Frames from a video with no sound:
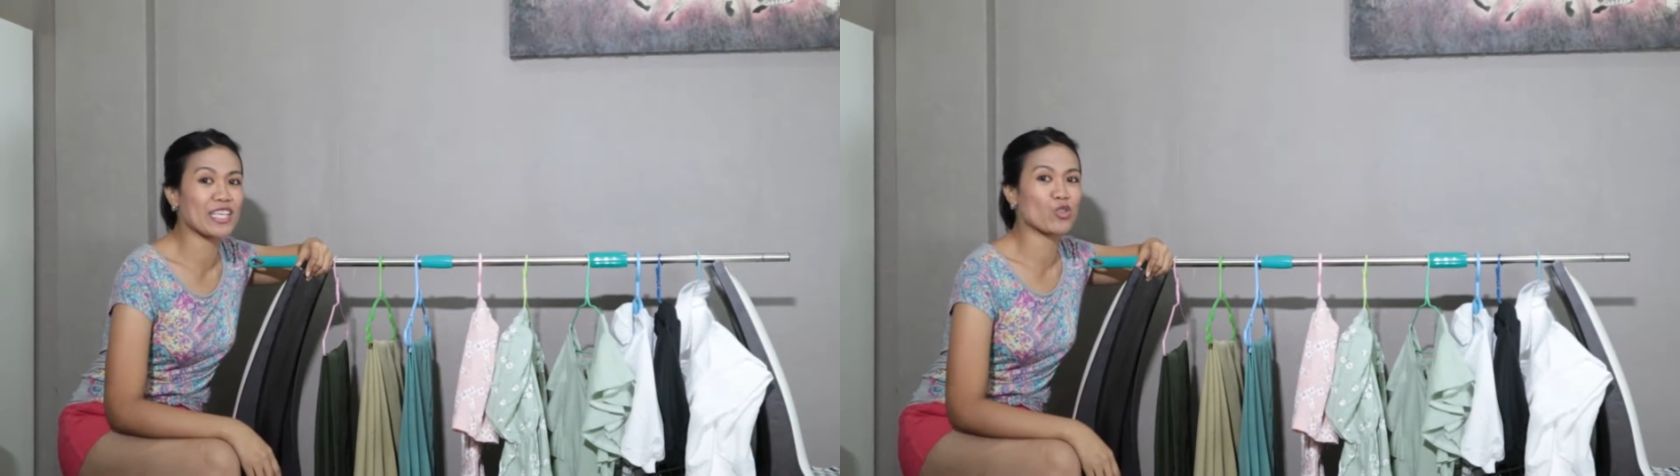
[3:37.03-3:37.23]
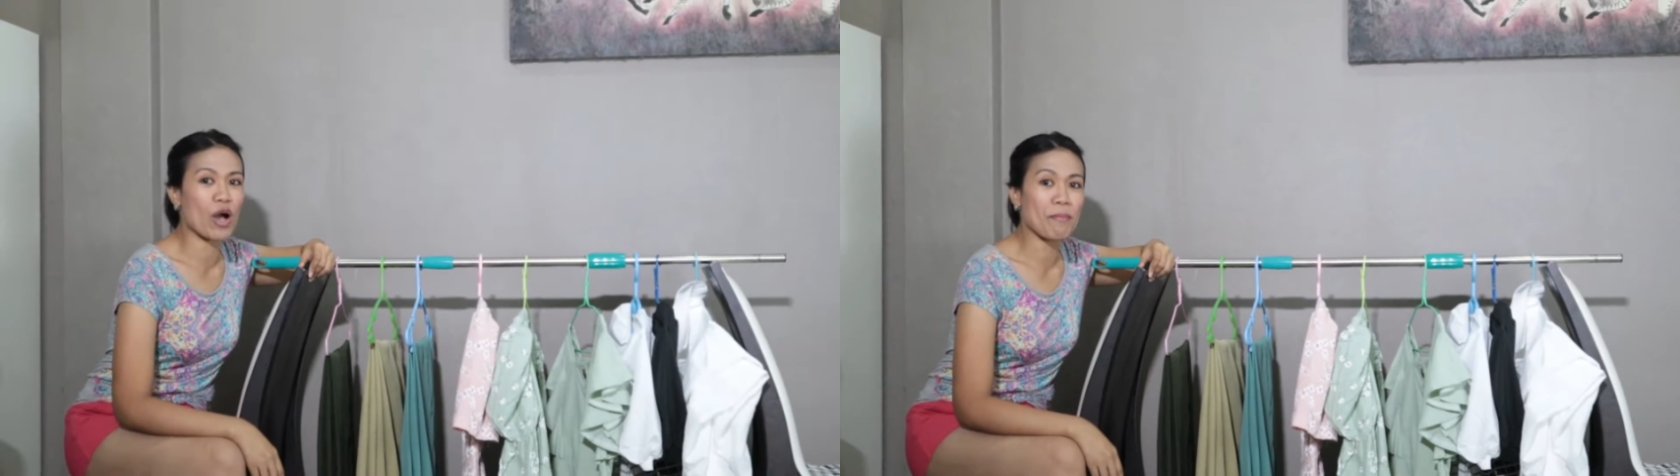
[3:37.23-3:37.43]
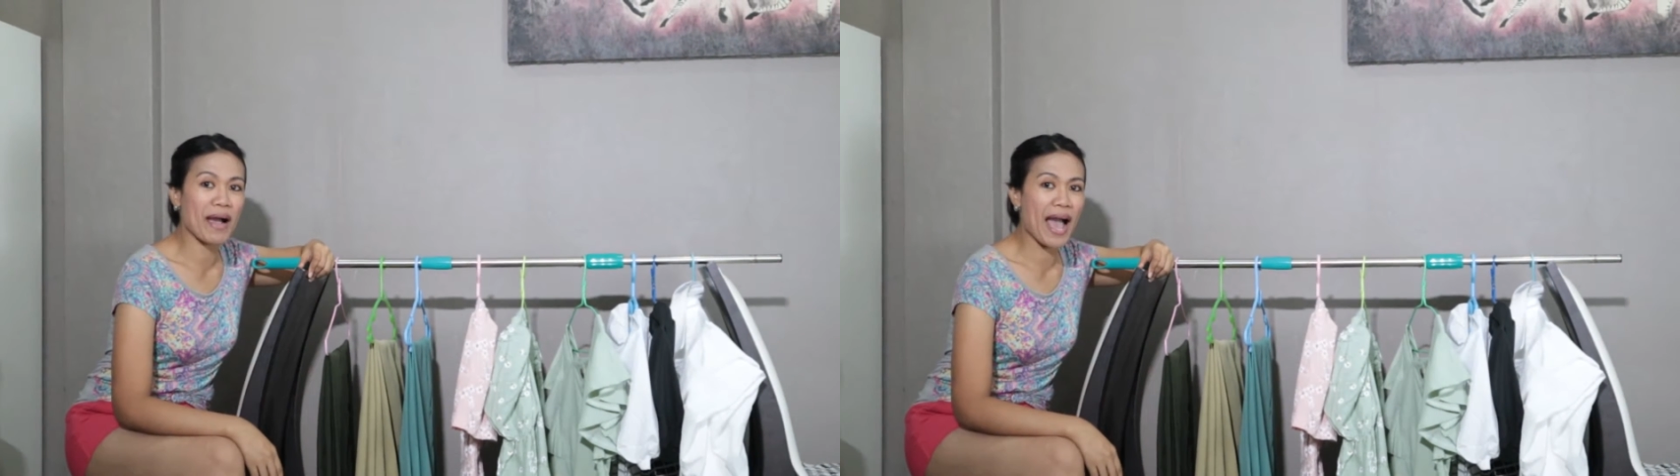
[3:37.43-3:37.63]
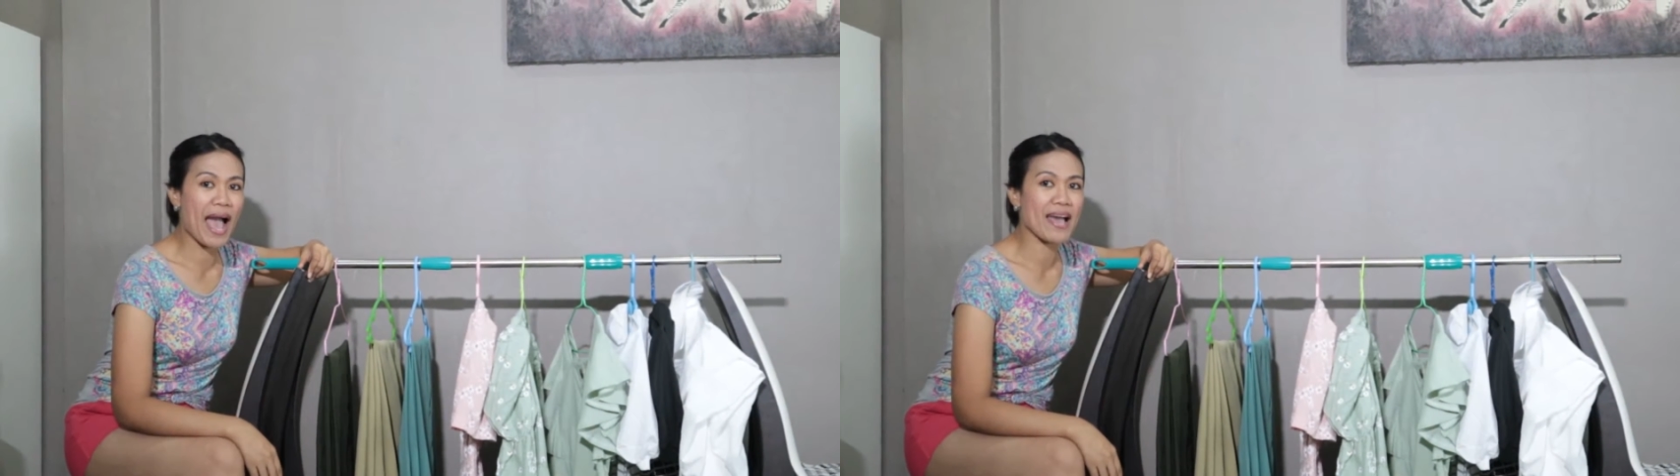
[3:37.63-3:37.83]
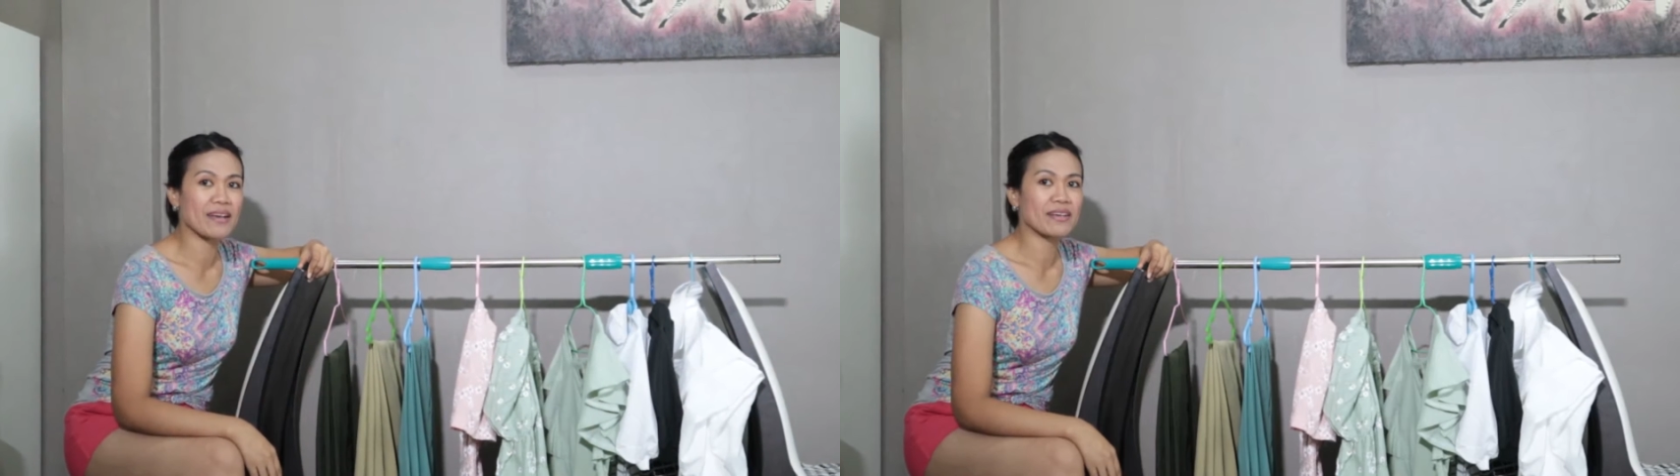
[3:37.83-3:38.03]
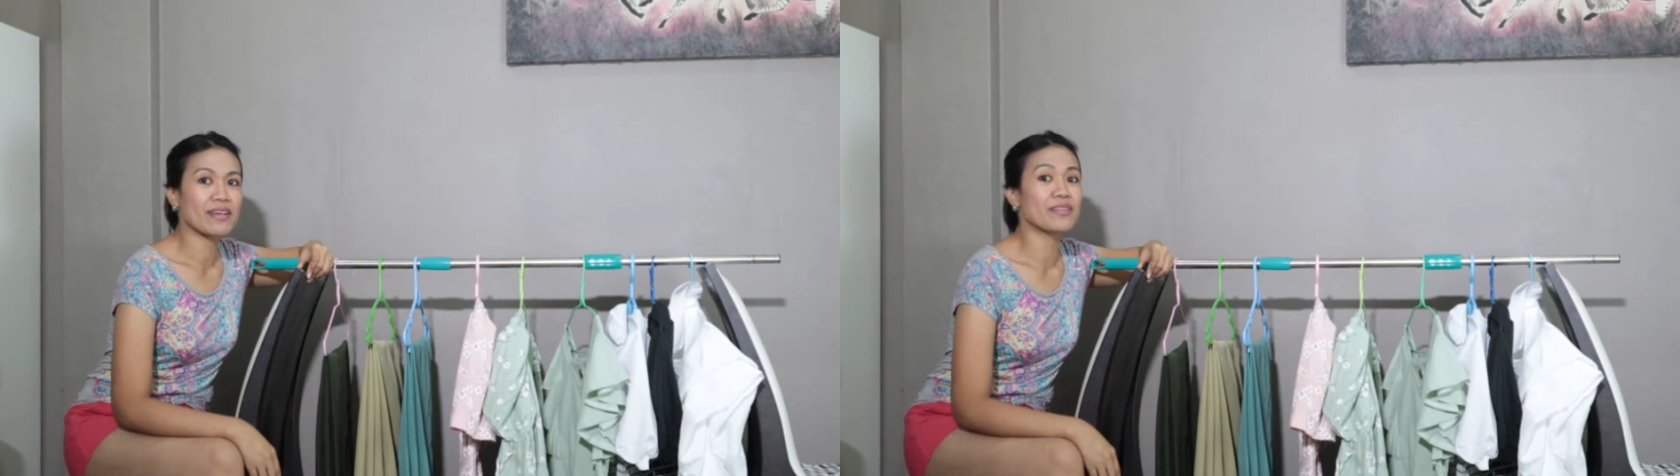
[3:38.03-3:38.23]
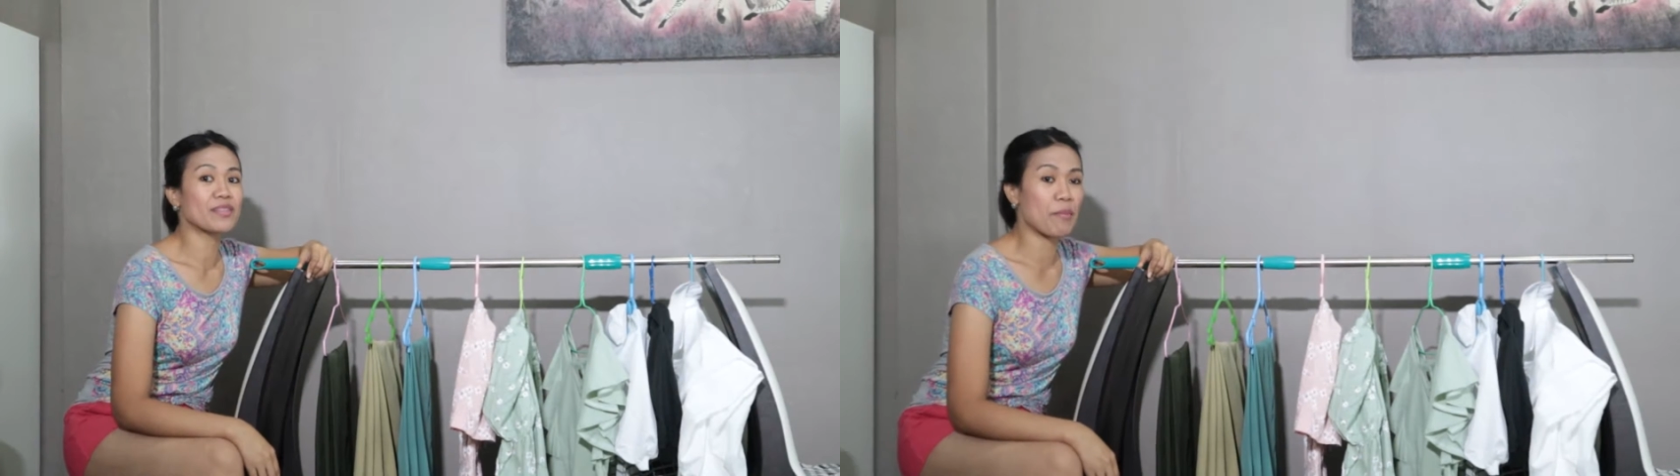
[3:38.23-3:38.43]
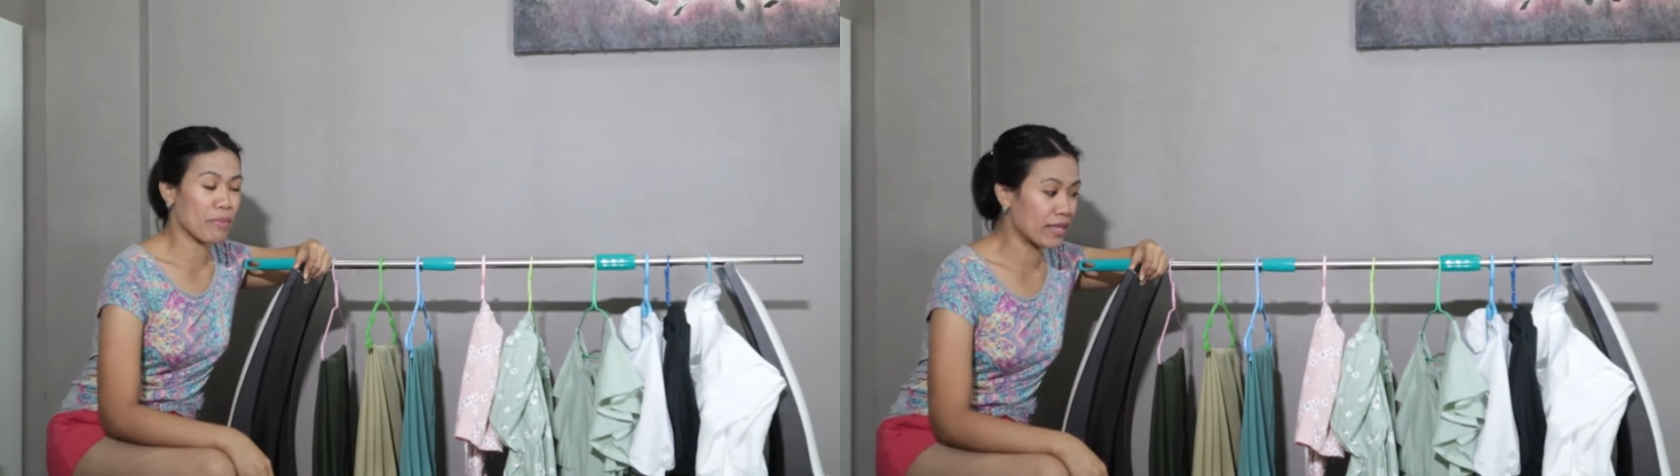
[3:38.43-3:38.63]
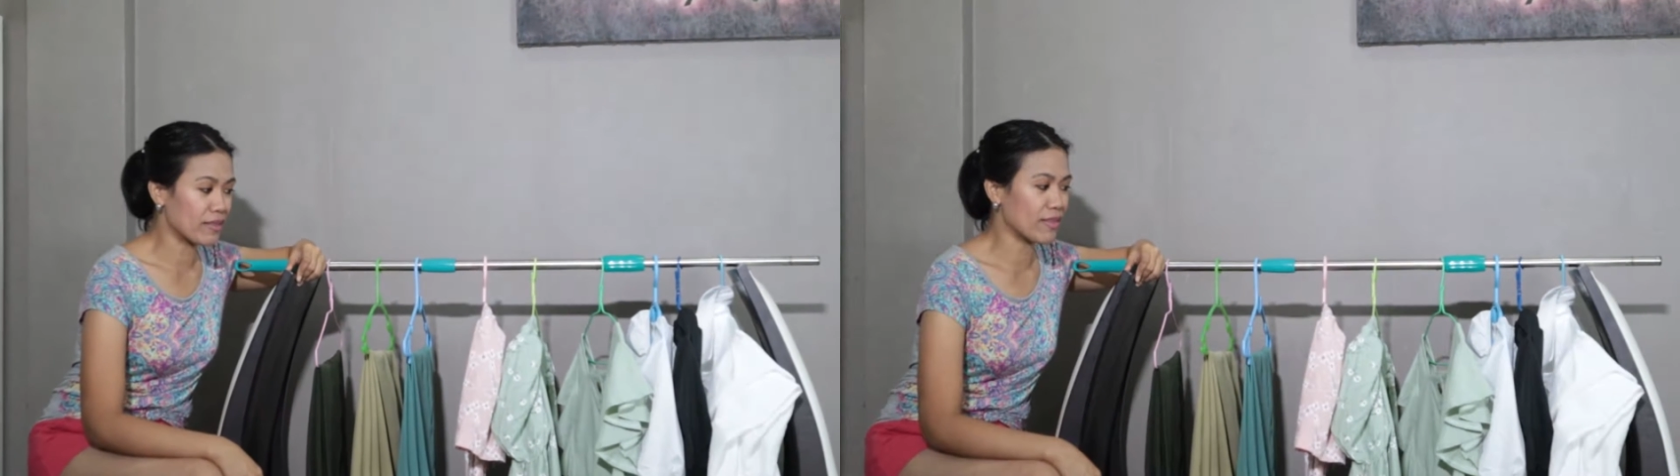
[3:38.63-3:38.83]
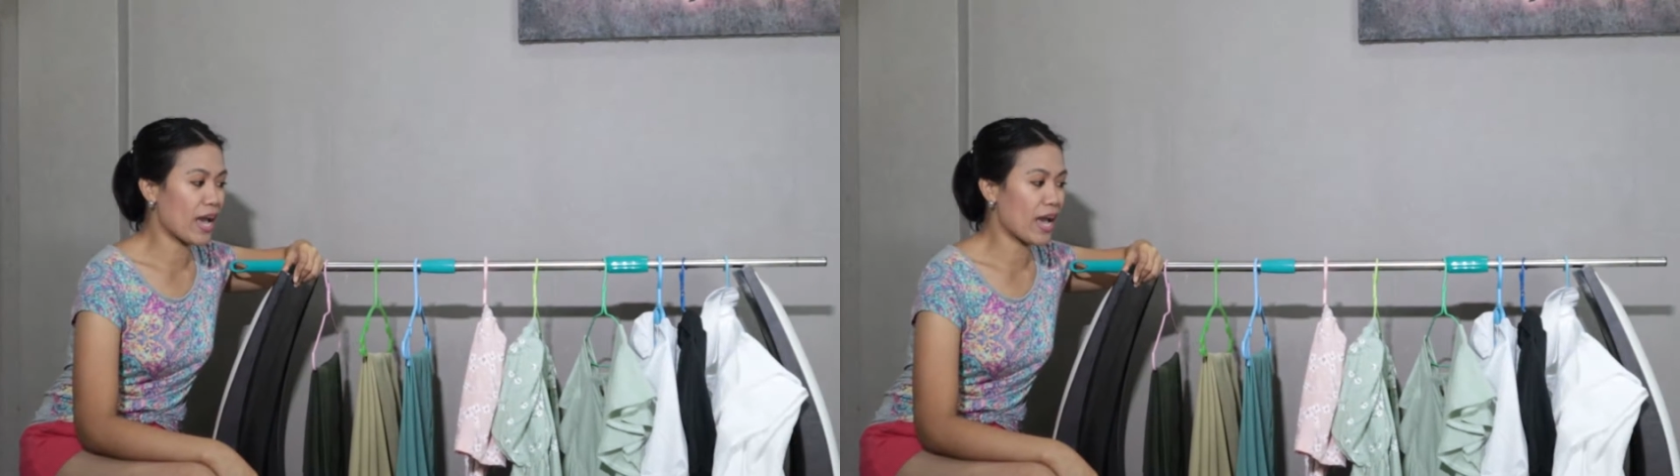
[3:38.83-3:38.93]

dito ang mga damit.